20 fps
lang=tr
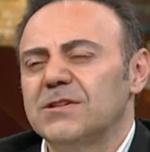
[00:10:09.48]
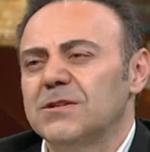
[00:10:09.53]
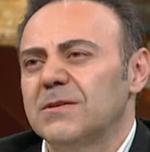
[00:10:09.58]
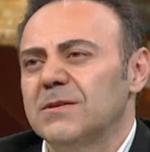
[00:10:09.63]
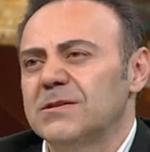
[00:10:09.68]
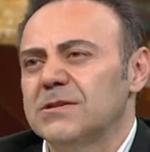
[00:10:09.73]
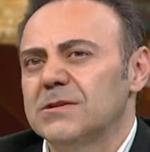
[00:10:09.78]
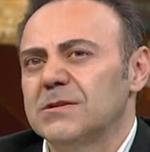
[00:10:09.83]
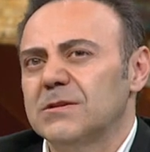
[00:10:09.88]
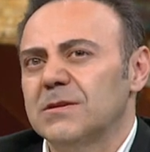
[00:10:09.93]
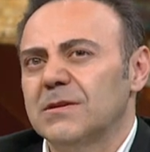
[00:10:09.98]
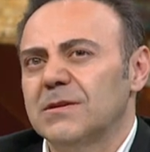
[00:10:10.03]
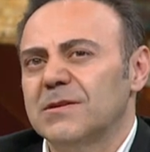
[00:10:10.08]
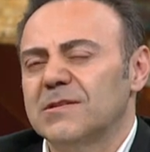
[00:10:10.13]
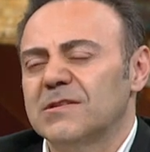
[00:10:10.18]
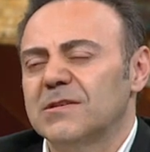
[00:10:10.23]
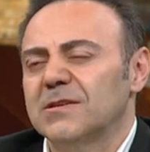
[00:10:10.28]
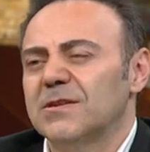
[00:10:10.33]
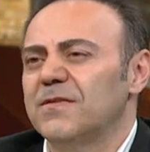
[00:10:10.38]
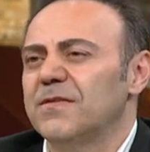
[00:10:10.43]
yavaş e,
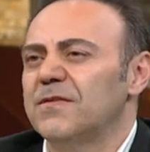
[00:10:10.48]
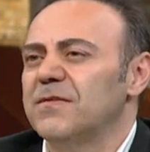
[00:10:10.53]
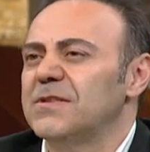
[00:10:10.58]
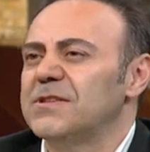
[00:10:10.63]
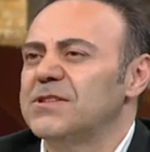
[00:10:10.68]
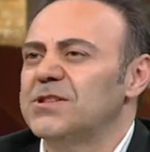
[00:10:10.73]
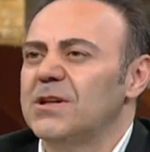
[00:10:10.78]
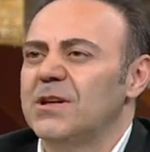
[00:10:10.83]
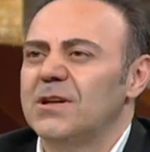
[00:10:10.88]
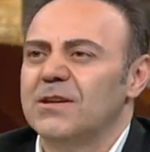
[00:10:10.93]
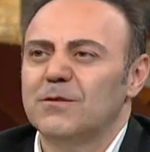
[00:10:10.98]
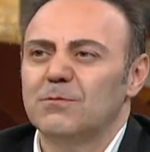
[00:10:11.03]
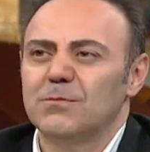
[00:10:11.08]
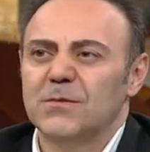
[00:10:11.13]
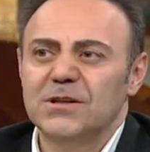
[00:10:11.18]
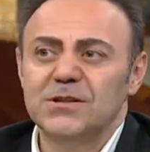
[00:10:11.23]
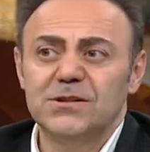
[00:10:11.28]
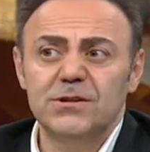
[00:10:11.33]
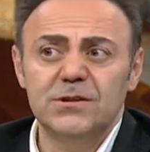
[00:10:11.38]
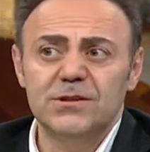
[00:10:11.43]
sınıf içi eğitimden
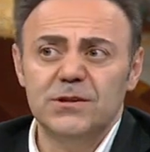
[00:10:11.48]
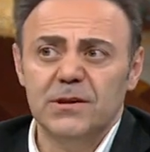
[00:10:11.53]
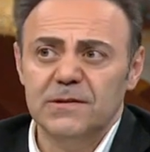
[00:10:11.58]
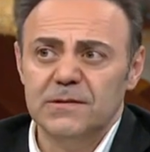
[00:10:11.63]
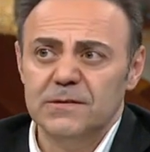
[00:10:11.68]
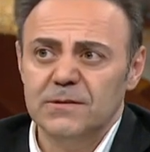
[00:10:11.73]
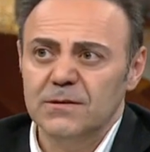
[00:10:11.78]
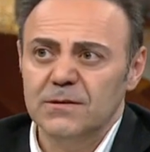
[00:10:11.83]
çıkacağız.